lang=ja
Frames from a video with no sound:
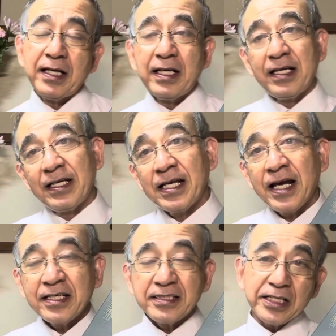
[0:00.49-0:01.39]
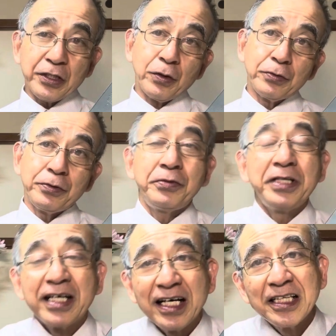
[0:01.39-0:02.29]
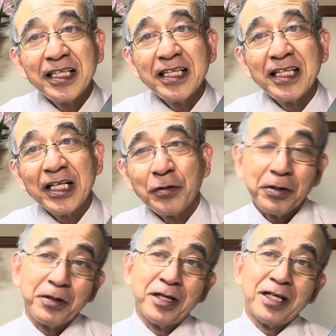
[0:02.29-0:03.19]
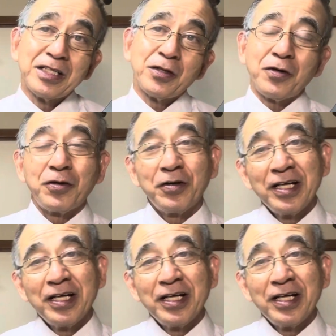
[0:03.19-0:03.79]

えー、礼拝説教を振り返ってとの